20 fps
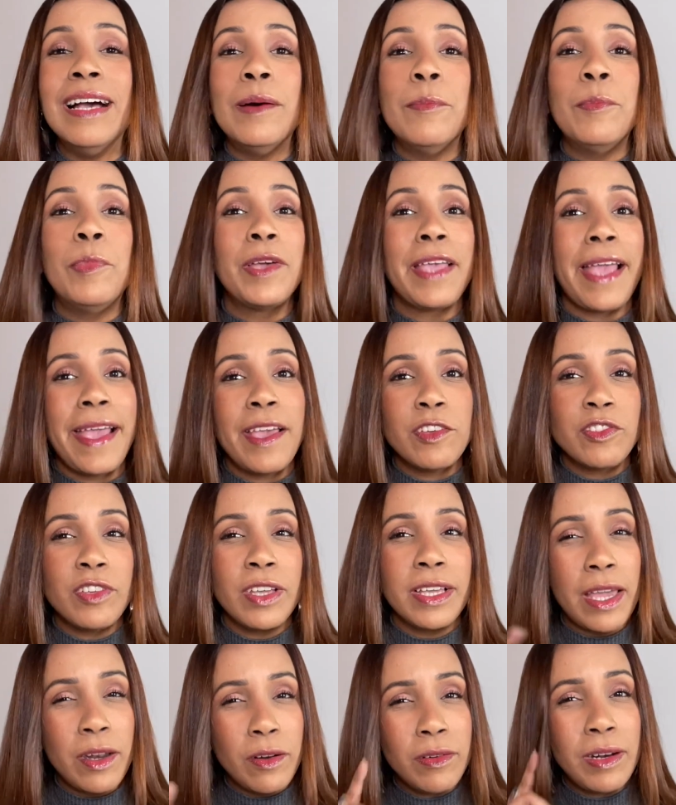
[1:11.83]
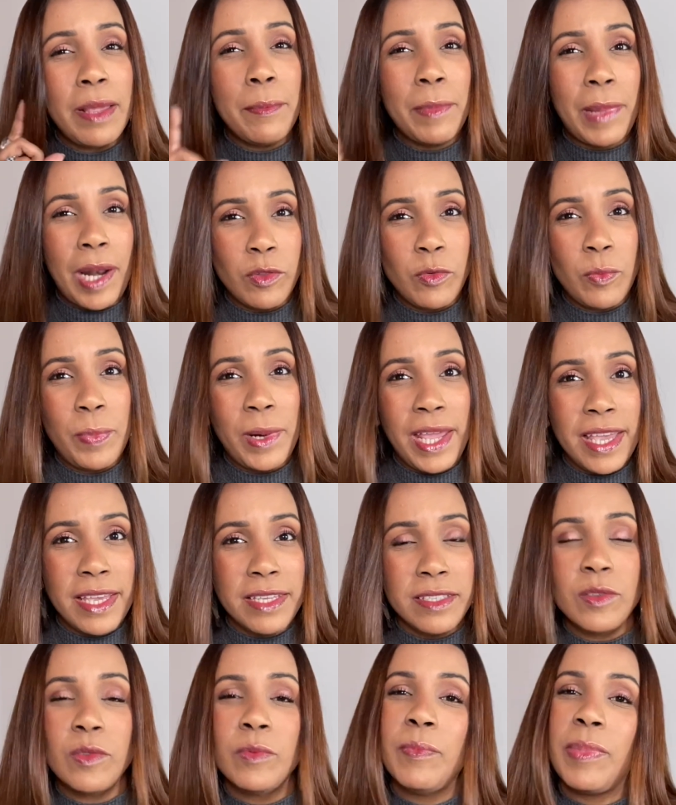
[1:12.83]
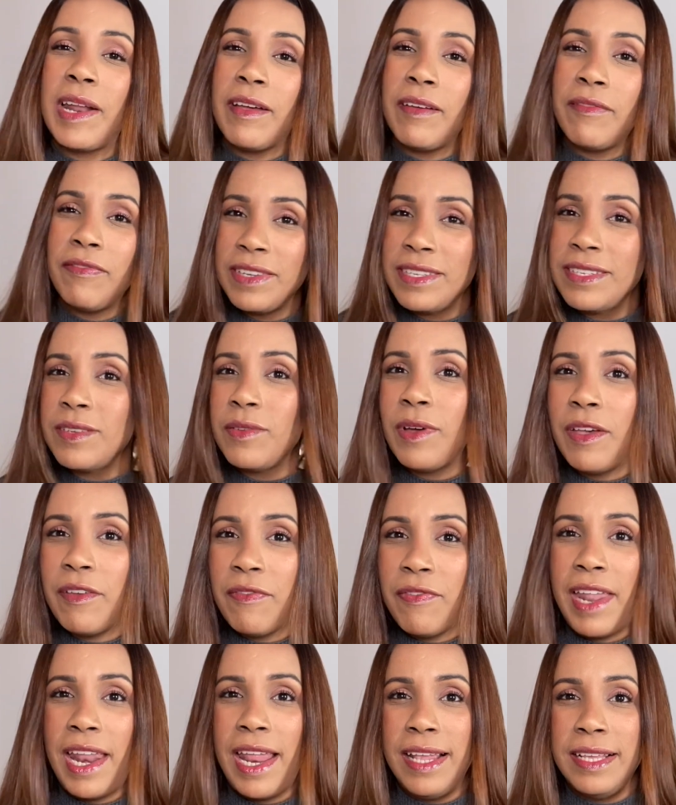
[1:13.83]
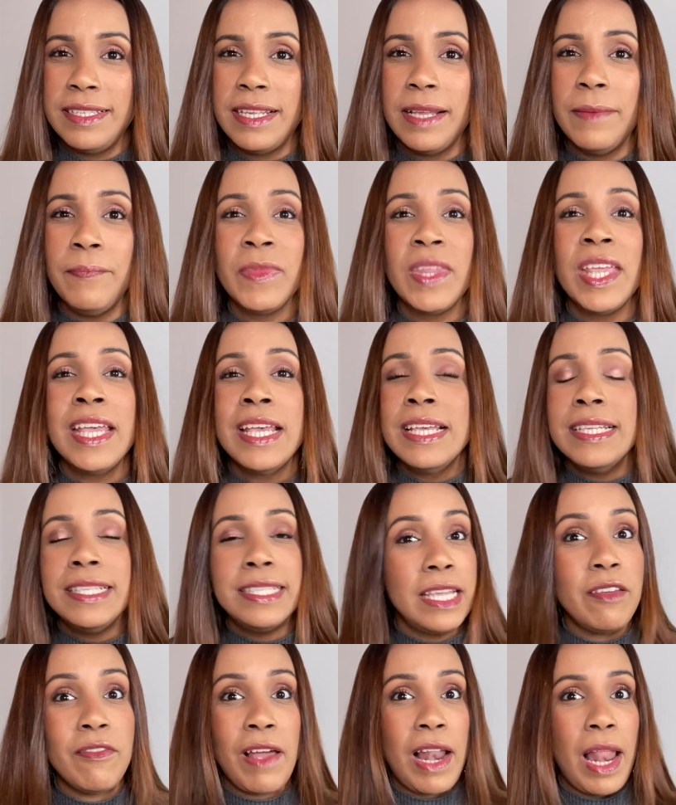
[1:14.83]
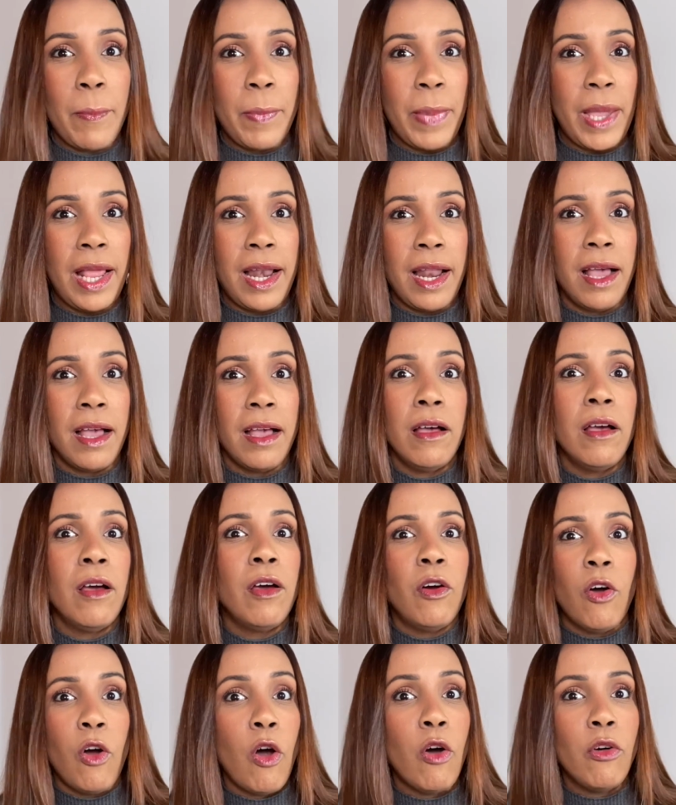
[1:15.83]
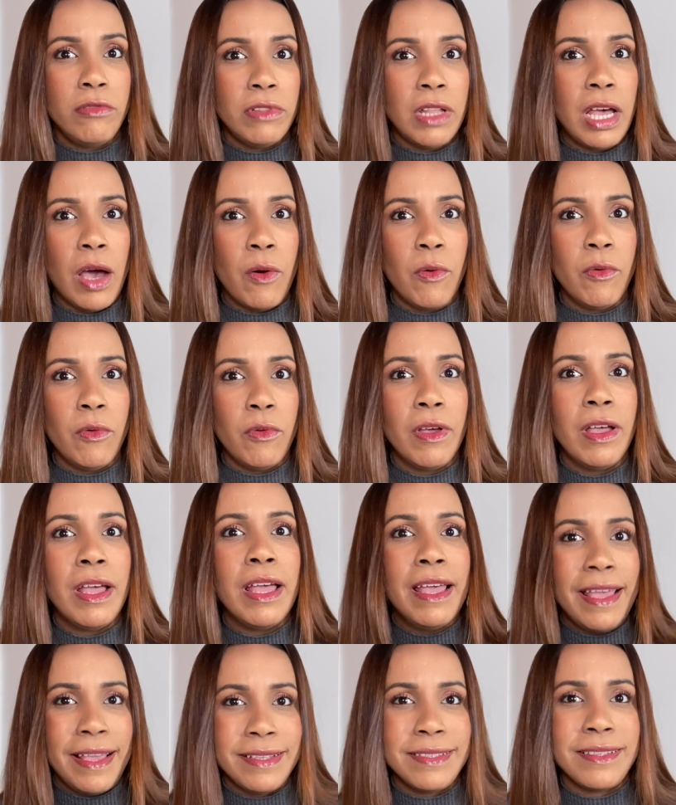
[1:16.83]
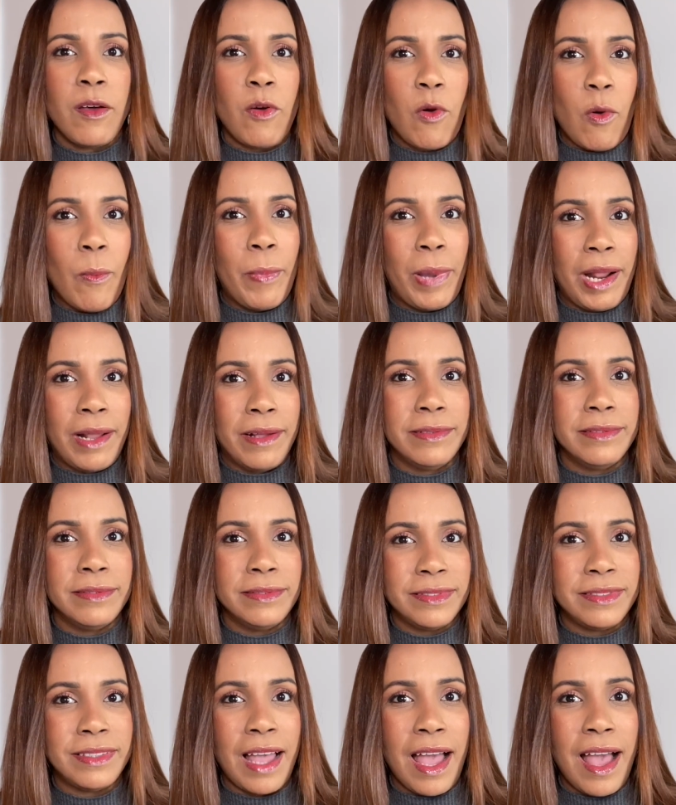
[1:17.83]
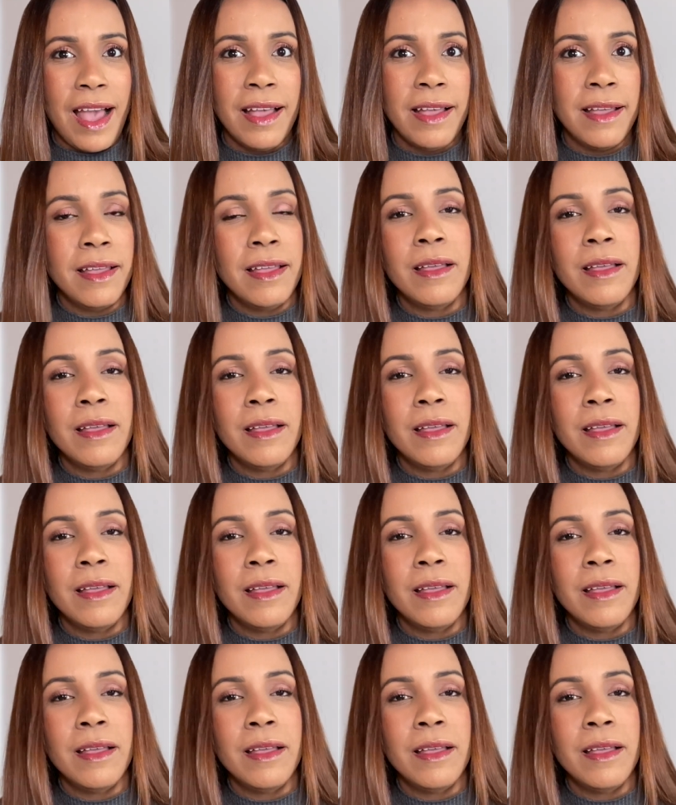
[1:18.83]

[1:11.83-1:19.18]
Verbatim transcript: Porque aí eu já quero lembrar do preço pra fazer uma referência se vale a pena ou não essa compra tá?